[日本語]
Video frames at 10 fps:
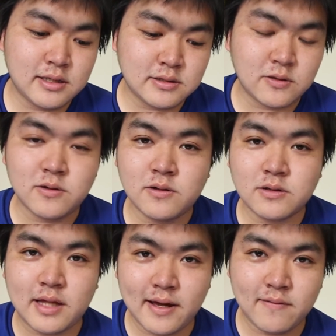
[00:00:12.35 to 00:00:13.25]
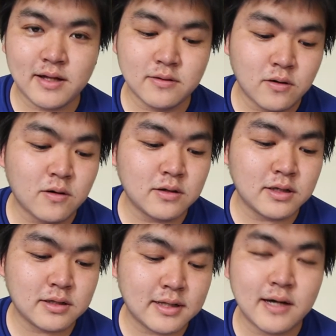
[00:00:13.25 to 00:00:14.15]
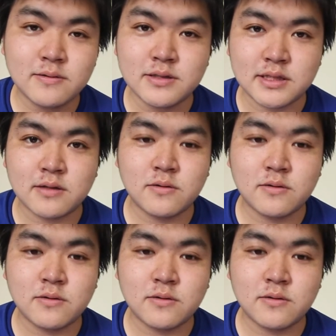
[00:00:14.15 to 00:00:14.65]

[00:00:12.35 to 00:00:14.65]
その台湾の端午節